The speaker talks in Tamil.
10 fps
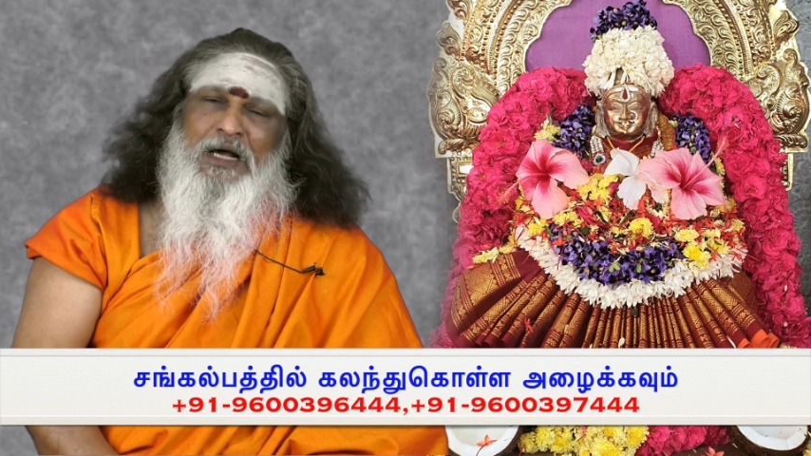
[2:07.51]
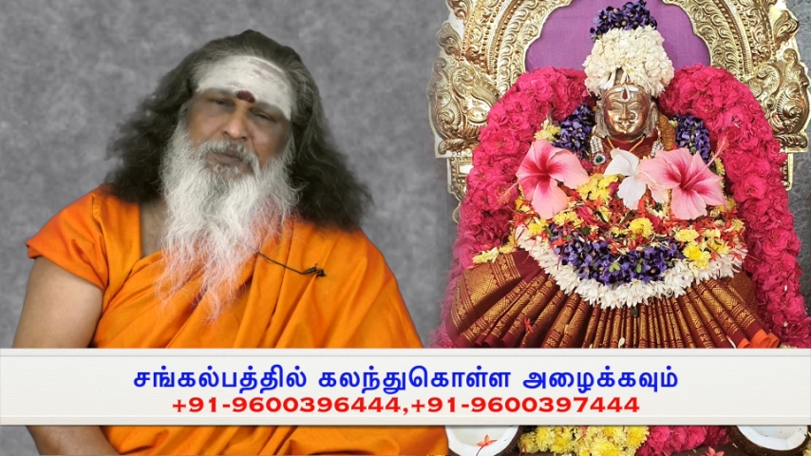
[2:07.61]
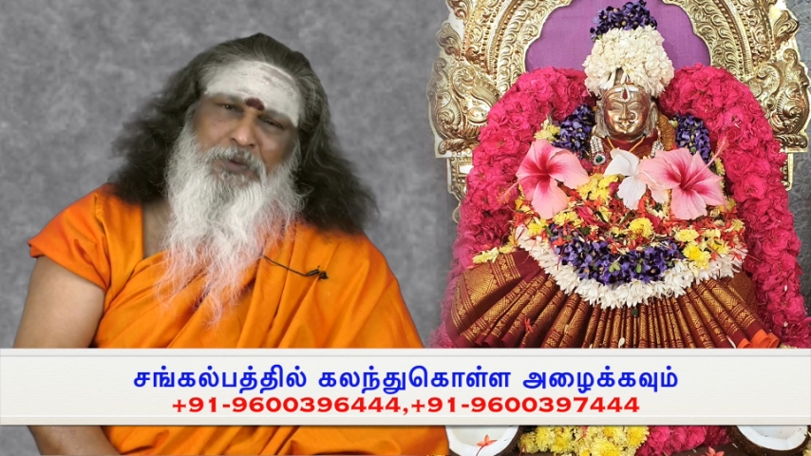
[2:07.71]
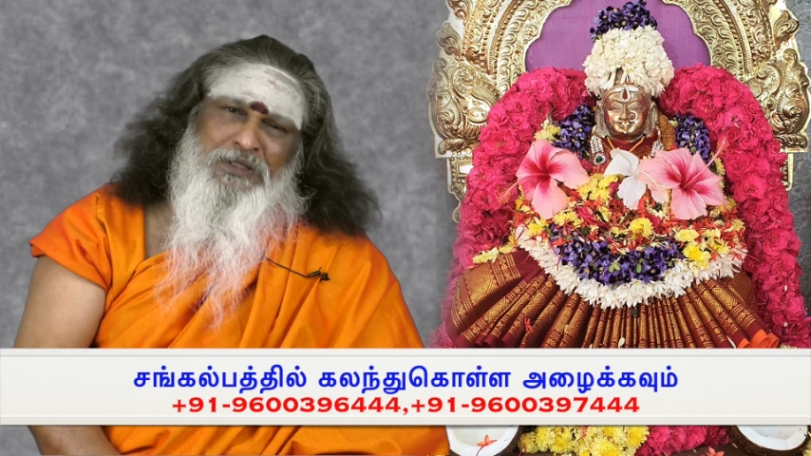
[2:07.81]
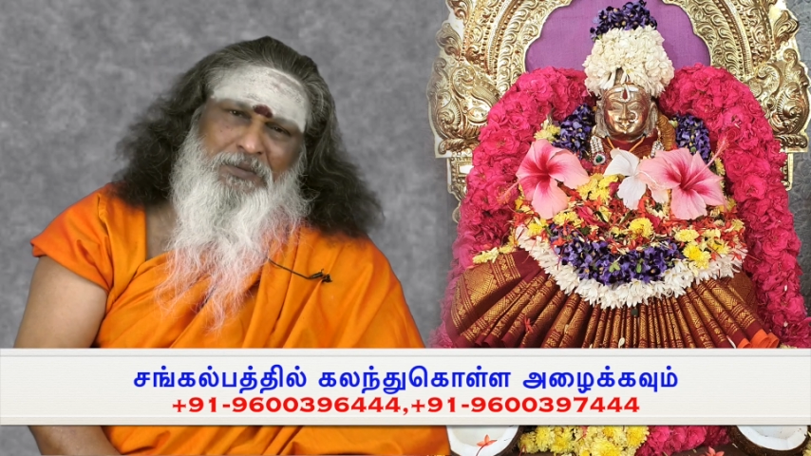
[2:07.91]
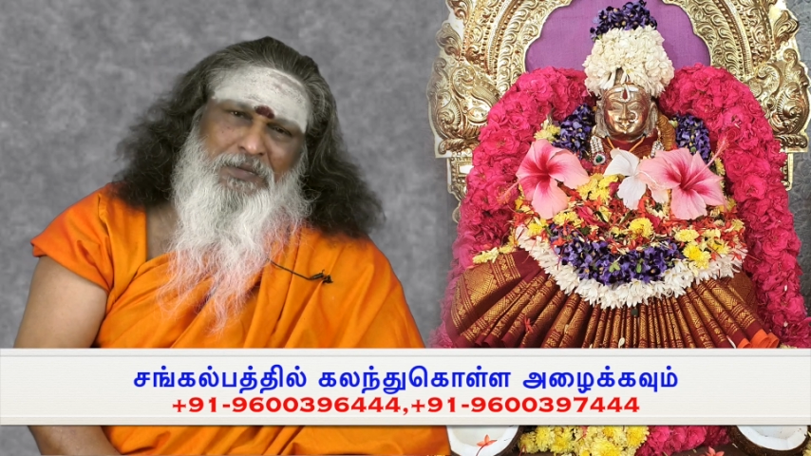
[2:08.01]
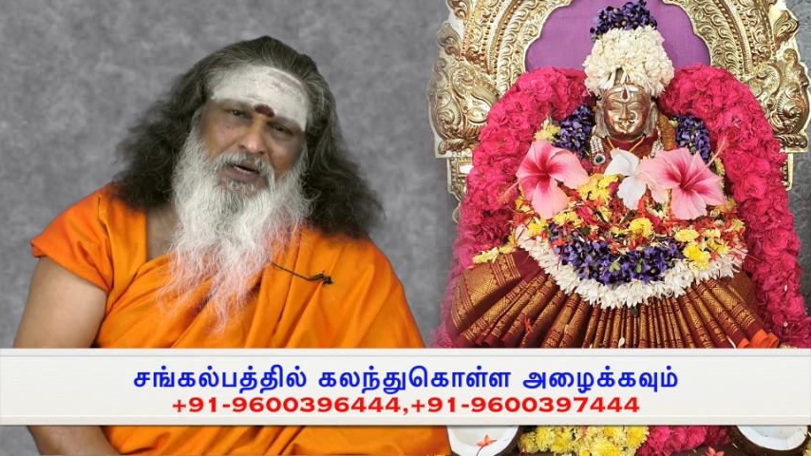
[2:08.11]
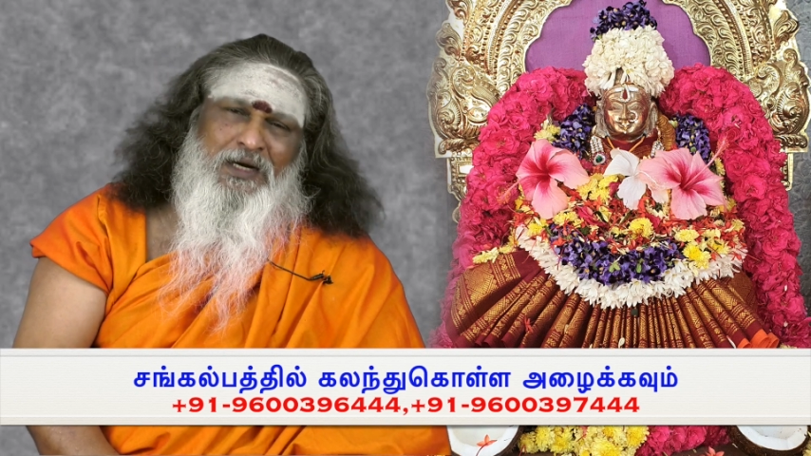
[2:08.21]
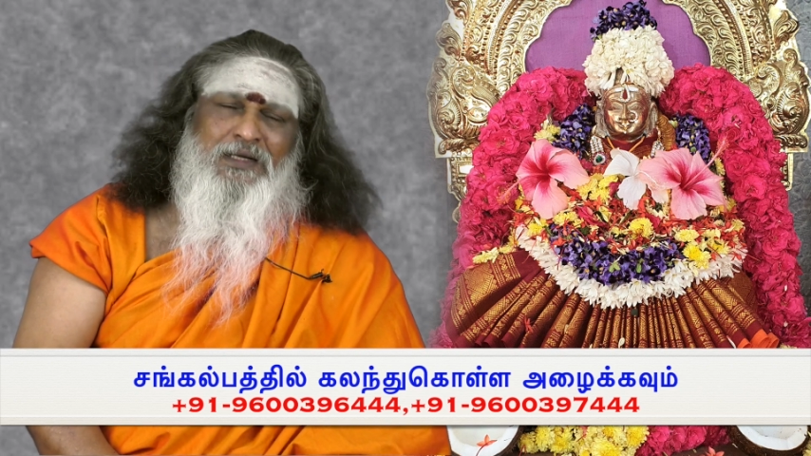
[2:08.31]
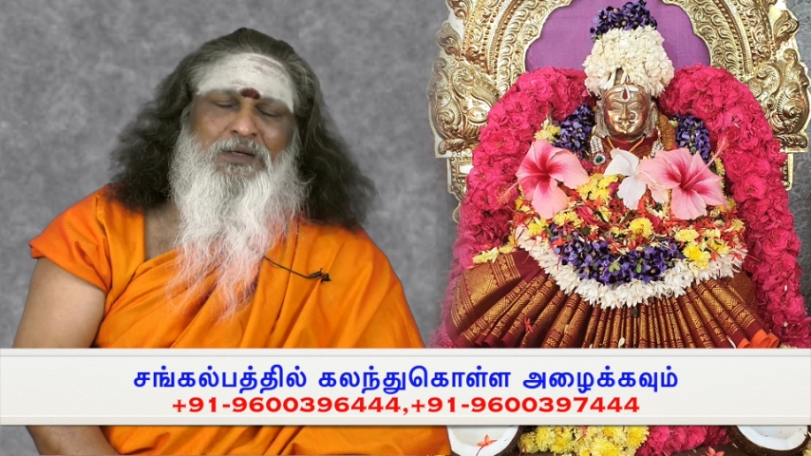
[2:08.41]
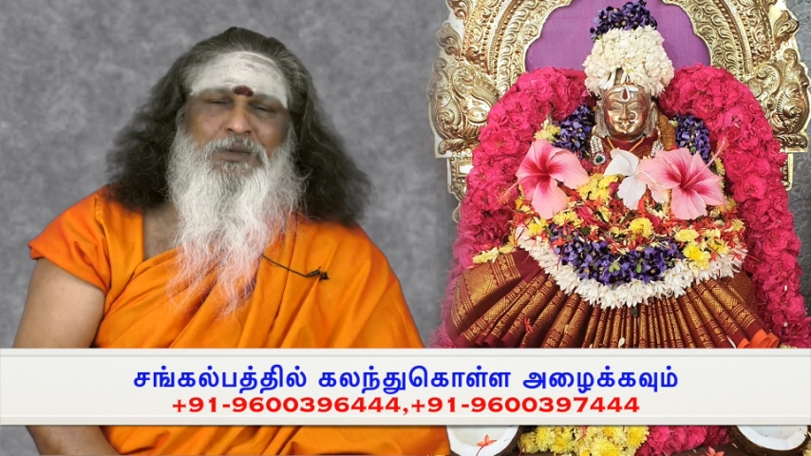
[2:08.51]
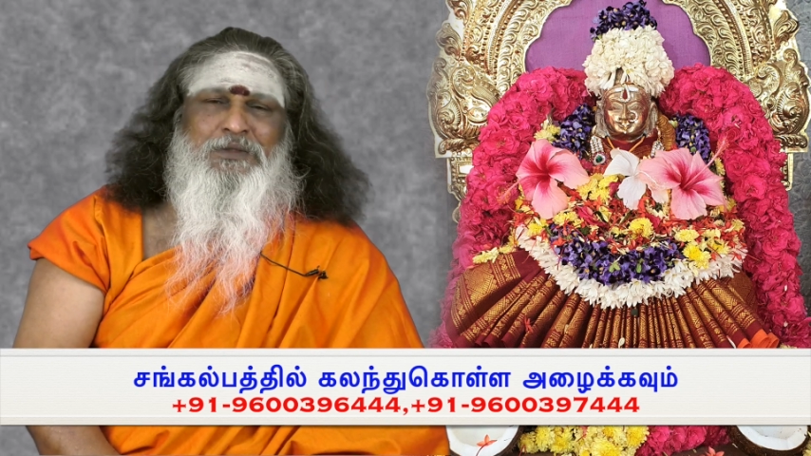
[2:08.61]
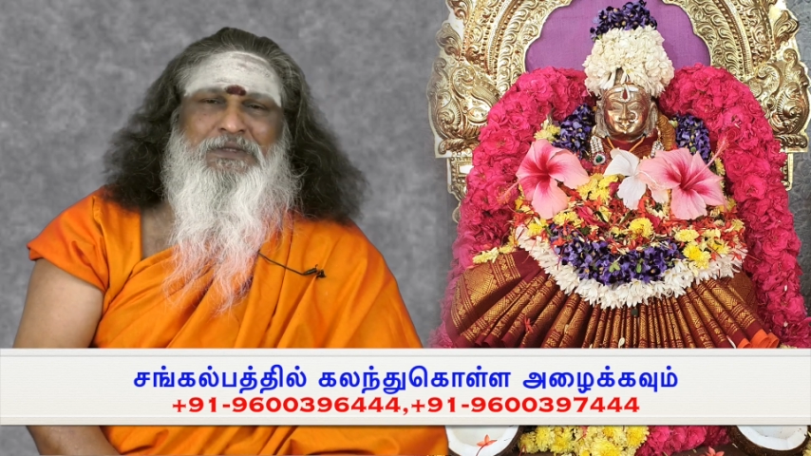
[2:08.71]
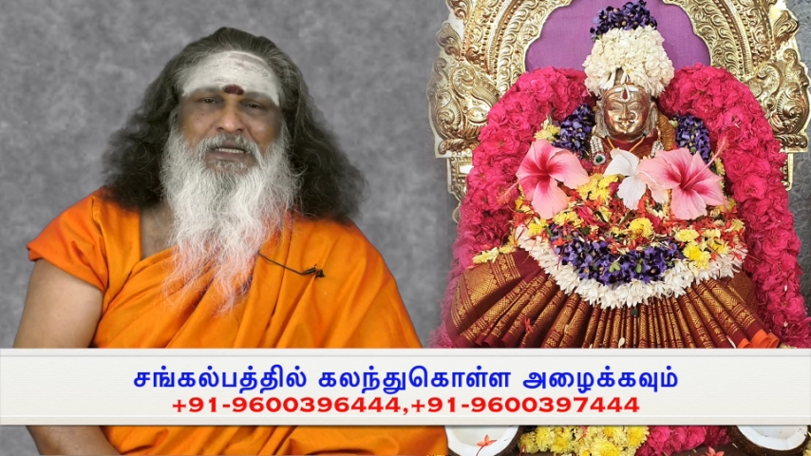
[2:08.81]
அற்புதமான ஒரு